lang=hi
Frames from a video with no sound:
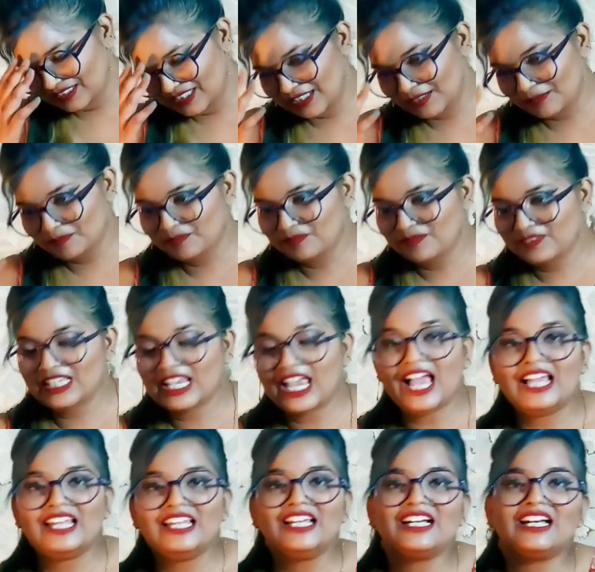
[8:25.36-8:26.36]
मतलब
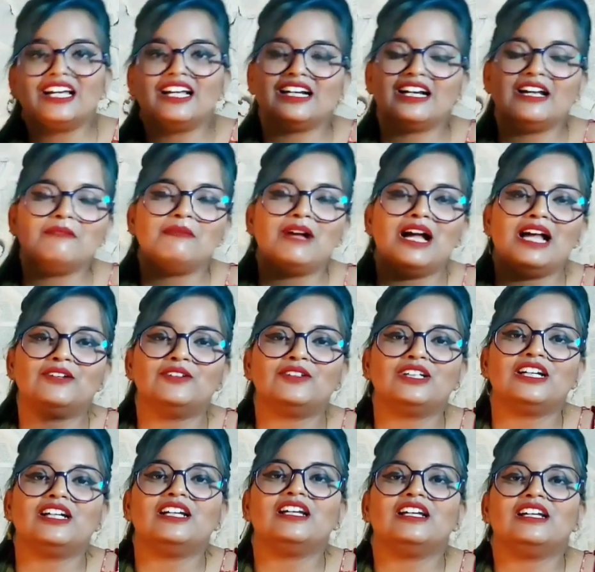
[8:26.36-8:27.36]
क्या ही करके
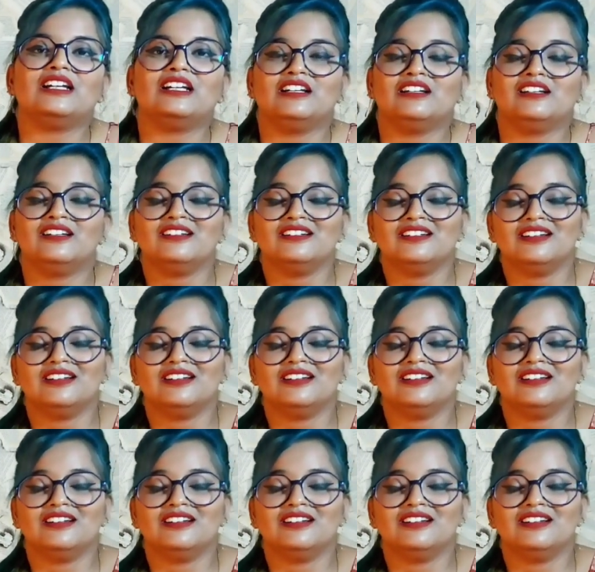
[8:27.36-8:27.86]
मानोगे